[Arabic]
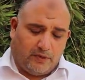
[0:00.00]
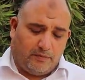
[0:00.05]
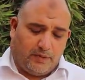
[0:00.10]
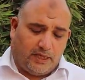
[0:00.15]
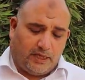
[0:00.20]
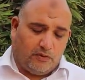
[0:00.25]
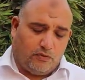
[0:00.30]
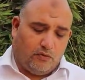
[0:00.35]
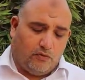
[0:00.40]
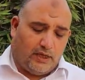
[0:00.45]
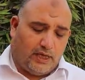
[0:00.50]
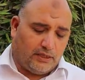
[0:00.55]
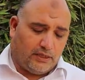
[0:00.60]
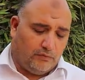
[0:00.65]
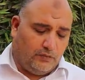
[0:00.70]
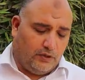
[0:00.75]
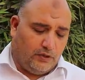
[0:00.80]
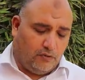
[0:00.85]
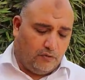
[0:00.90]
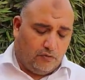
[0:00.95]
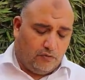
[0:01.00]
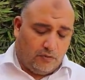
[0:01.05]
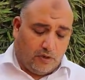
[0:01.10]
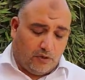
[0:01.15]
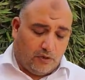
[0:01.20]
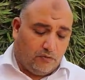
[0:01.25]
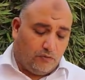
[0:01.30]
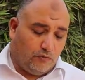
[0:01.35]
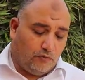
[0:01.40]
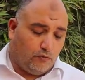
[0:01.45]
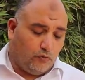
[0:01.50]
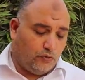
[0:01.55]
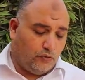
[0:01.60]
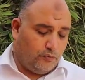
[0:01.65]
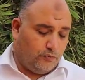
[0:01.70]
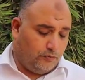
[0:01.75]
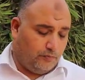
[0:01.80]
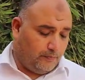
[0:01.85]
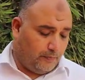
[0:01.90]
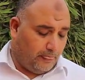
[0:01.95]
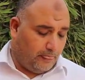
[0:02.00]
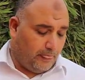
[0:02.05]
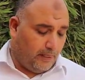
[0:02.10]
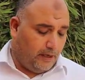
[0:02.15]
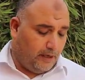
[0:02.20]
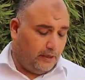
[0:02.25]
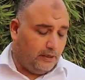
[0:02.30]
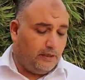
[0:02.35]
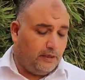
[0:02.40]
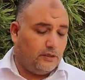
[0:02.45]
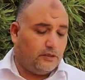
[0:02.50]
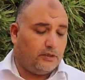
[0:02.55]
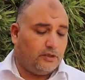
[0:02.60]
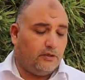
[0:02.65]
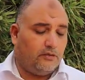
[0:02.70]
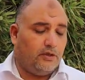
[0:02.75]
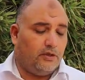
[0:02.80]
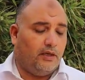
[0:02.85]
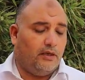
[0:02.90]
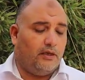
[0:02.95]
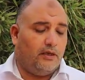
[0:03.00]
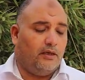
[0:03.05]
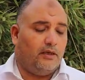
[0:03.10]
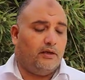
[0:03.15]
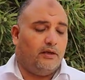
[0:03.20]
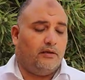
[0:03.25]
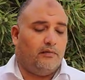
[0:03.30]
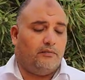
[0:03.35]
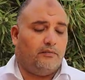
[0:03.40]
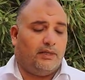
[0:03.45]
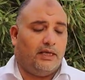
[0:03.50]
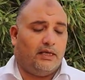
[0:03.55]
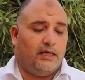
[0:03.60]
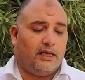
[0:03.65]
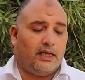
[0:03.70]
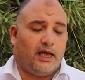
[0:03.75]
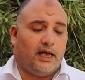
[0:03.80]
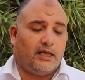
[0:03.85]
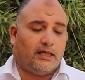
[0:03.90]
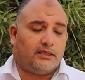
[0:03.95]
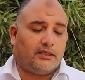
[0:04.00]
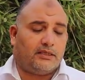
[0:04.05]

بعض النقاط منه او آه، خلق